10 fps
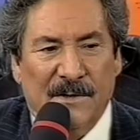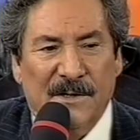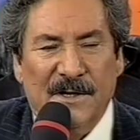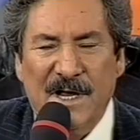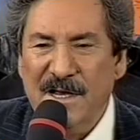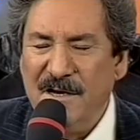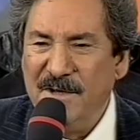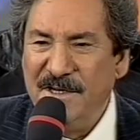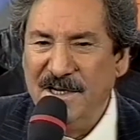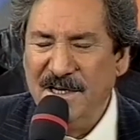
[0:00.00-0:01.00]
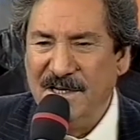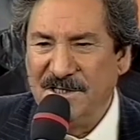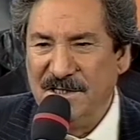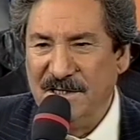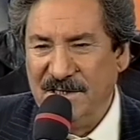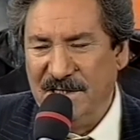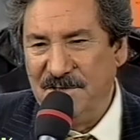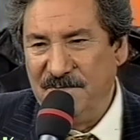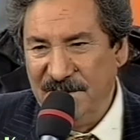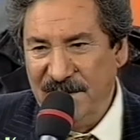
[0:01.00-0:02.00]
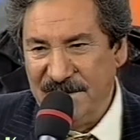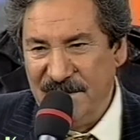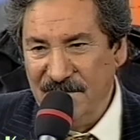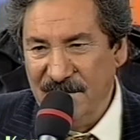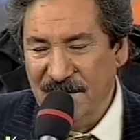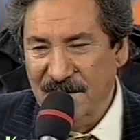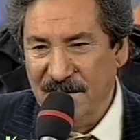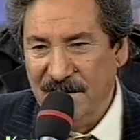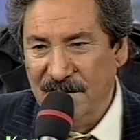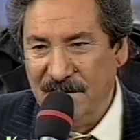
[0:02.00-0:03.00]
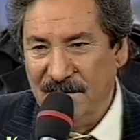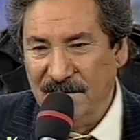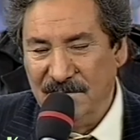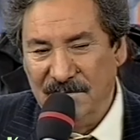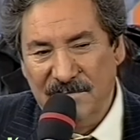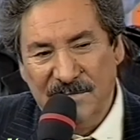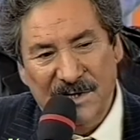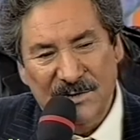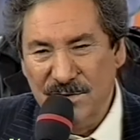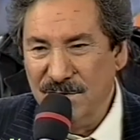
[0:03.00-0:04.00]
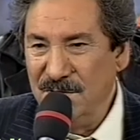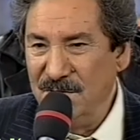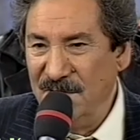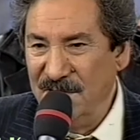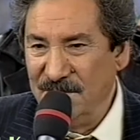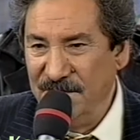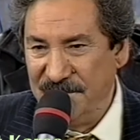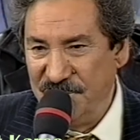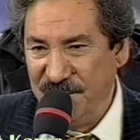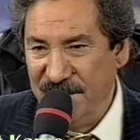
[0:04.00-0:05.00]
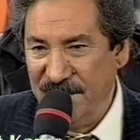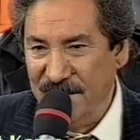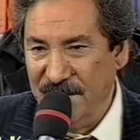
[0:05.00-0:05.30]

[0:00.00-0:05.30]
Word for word: E, eğer ben 50 yaşında geçip gidersem biraz üzülürüm Ali Ekber Çiçeği'ye.